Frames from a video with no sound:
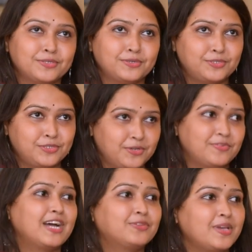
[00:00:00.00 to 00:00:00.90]
जो
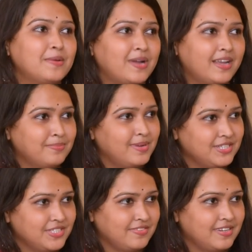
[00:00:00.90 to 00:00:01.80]
शुरुआत हुई
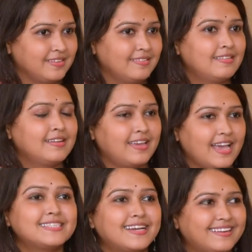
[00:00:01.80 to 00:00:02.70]
प्रारंभिक जीवन
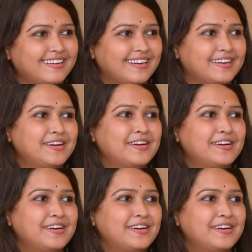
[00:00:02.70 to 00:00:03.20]
कैसा रहा